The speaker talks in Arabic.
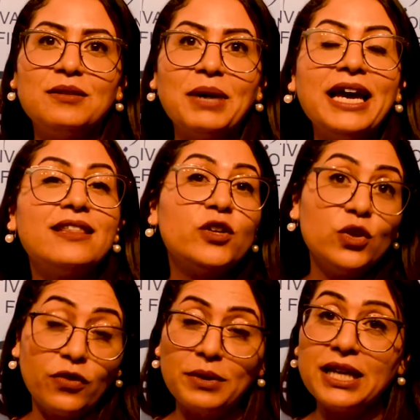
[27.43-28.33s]
مع هذا
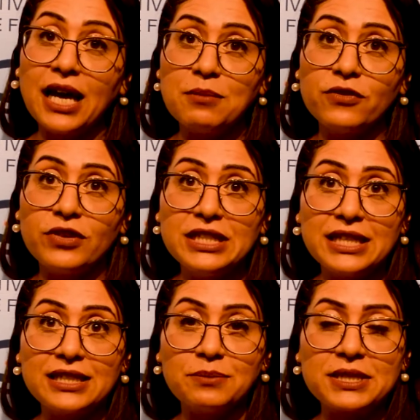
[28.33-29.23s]
الكل فما إقامة فنية
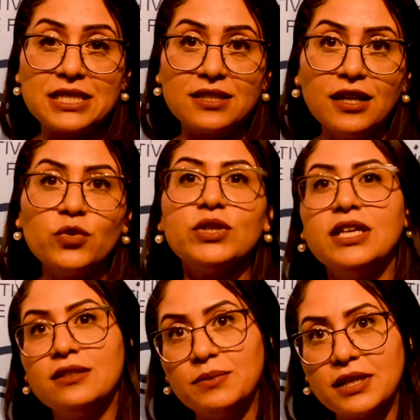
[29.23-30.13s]
لكتابة السيناريو اللي
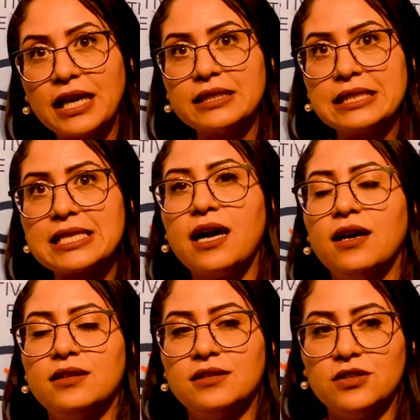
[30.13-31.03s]
هي تبدأ نهار
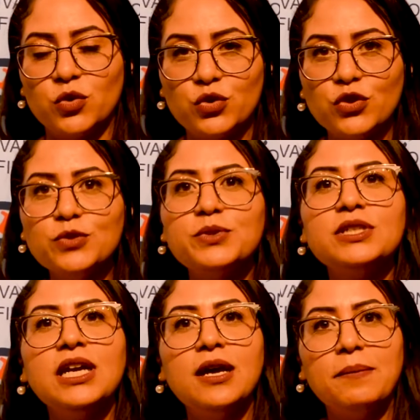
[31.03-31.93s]
9 آه،
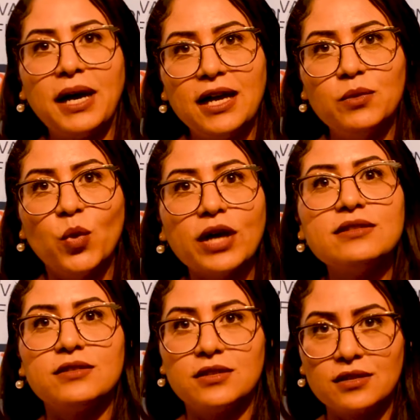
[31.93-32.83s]
اكتوبر مع
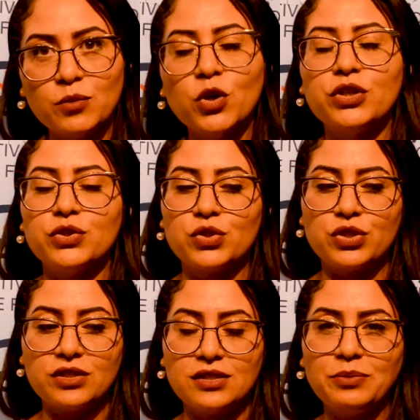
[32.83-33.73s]
المؤطر
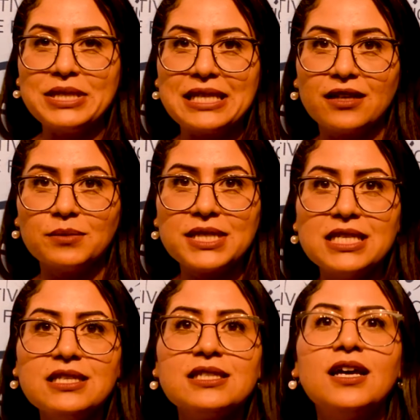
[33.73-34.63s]
المخرج آه، باسل
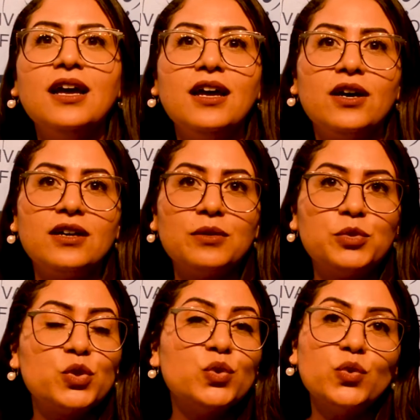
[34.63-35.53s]
رمسيس آه،
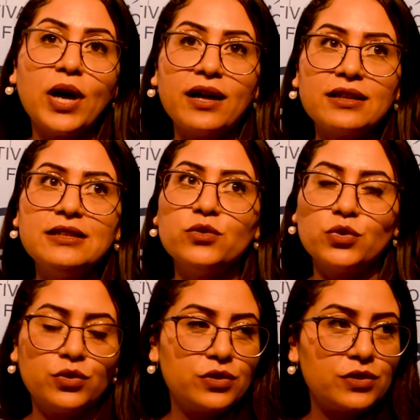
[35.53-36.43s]
باش يكونوا حاضرين
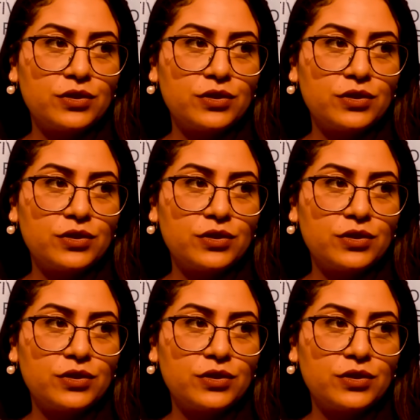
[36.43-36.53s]
دونك